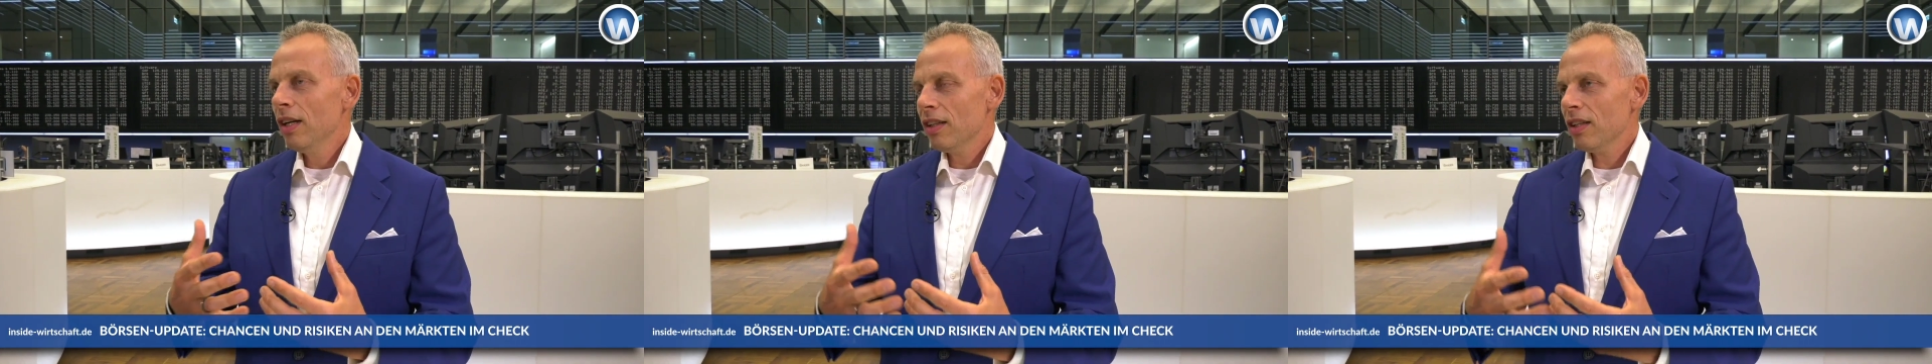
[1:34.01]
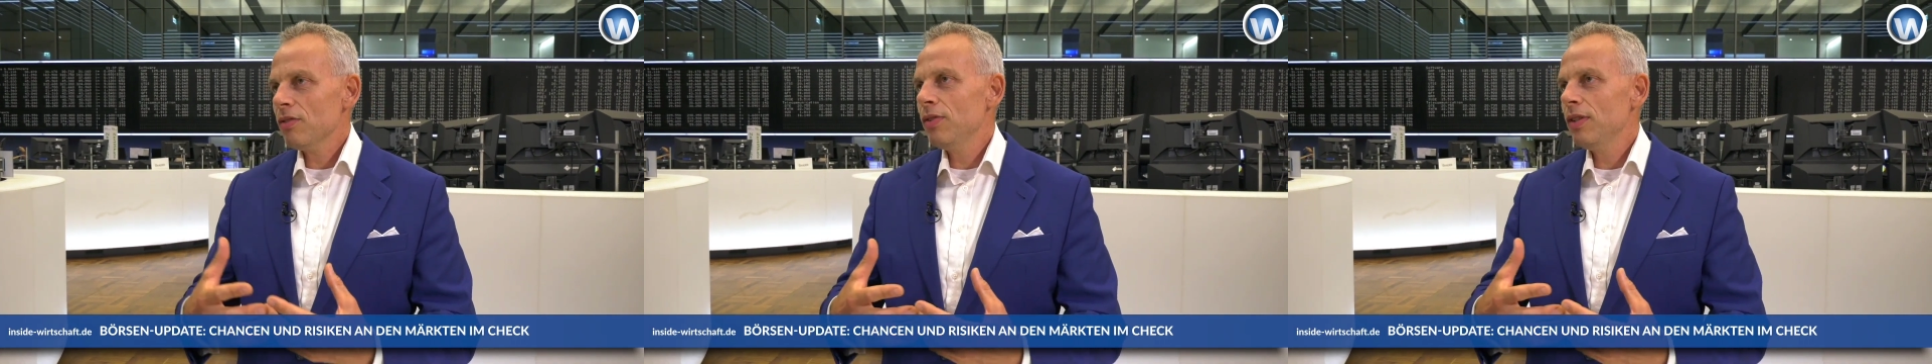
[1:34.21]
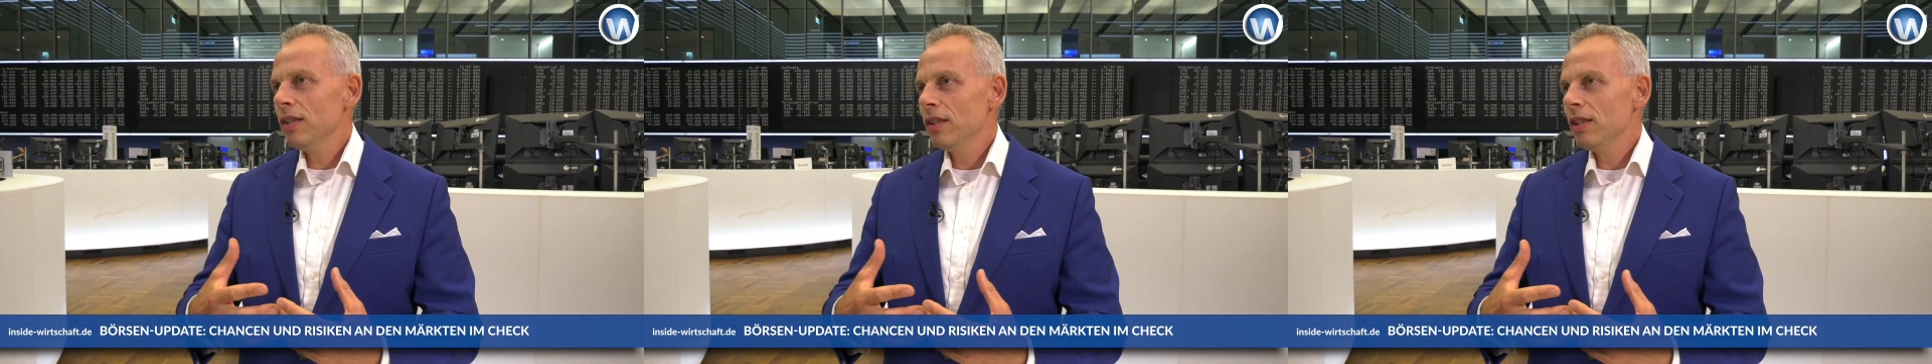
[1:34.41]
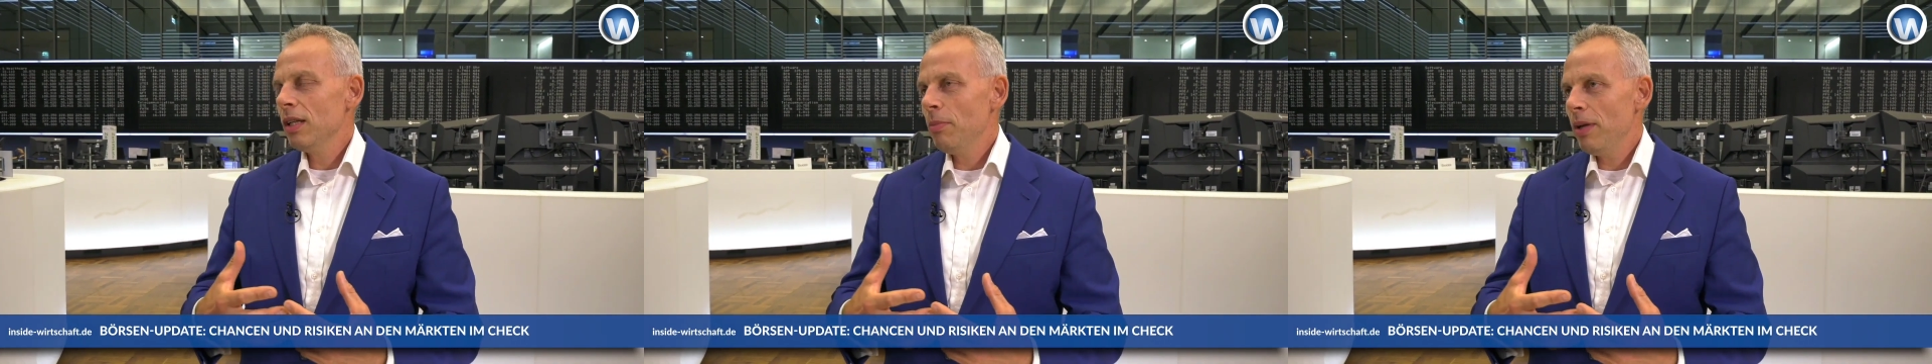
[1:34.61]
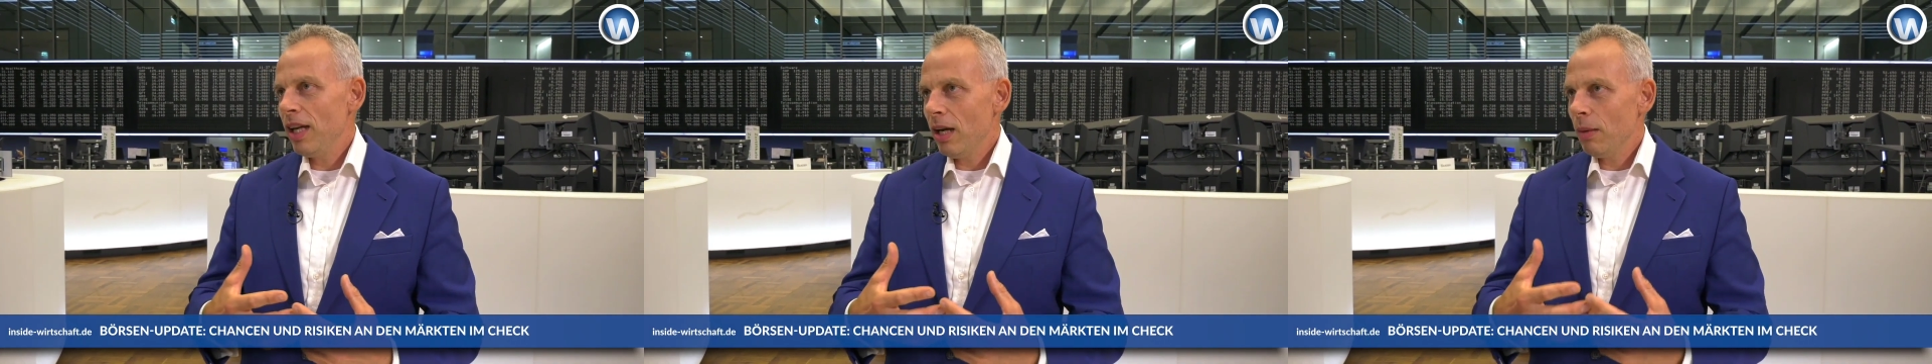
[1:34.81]
dass wir
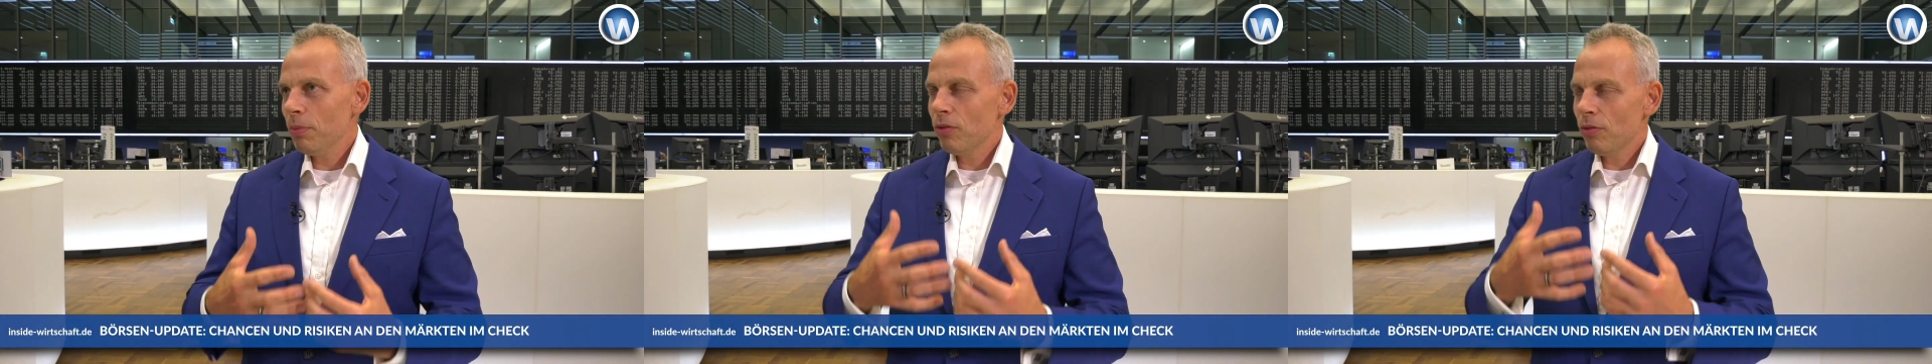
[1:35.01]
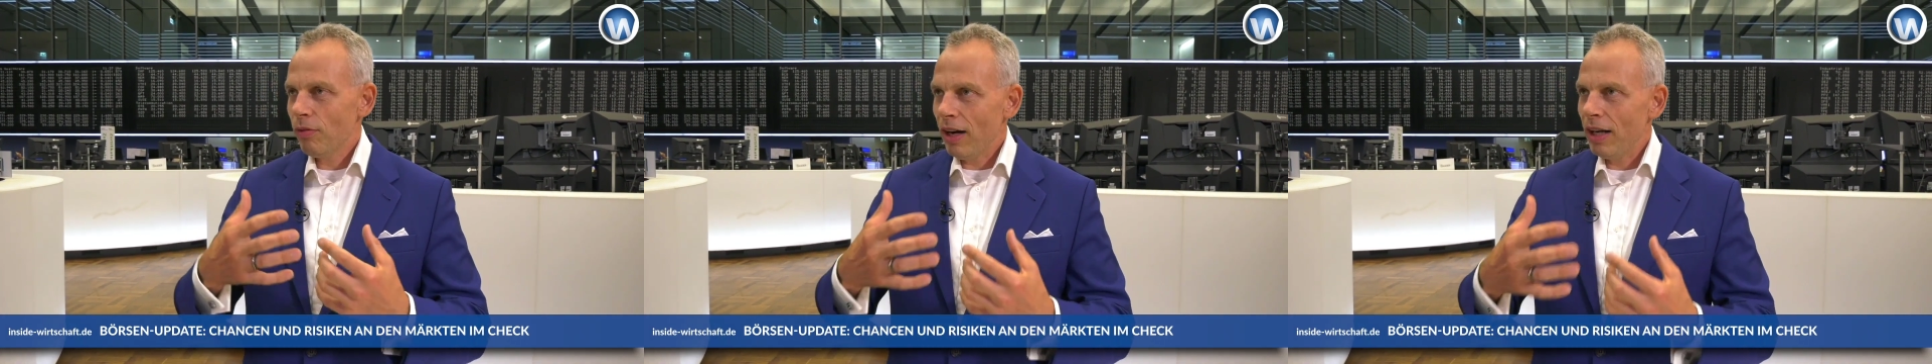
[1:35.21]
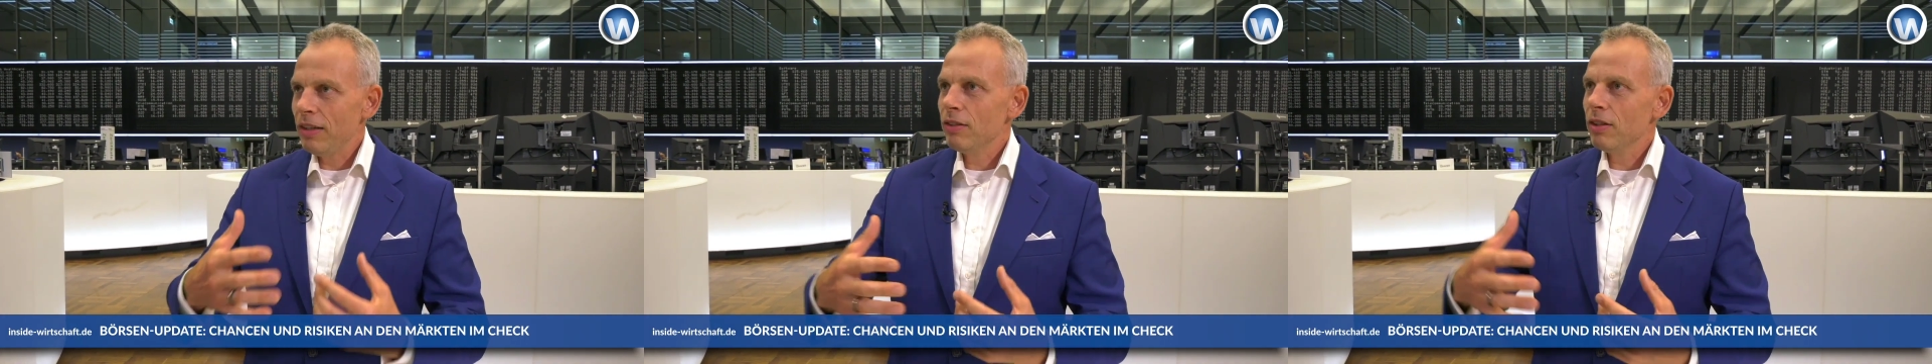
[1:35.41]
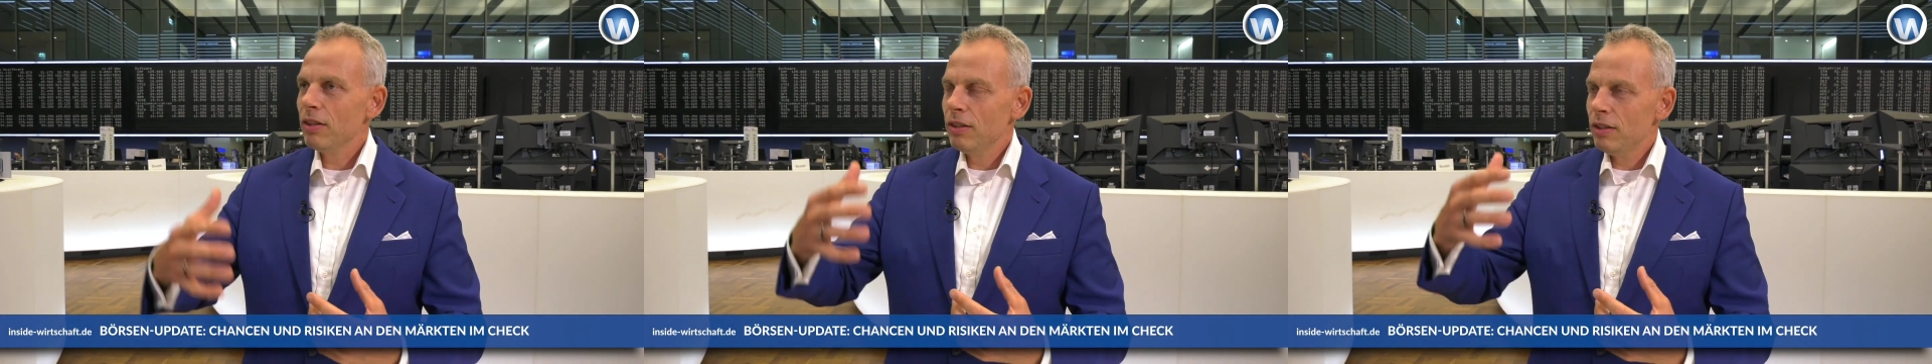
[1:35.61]
im Herbst weiter